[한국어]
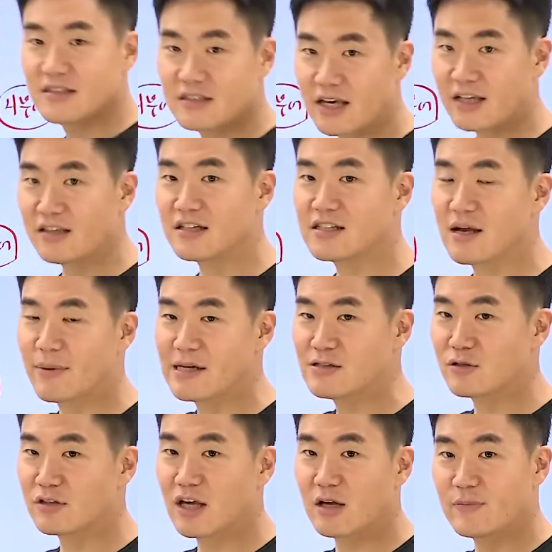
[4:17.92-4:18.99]
개인들 의
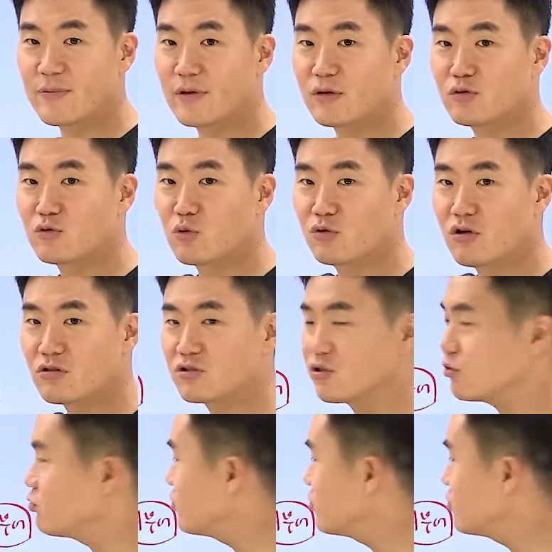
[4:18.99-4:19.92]
자발적 타협이면 이건 도덕적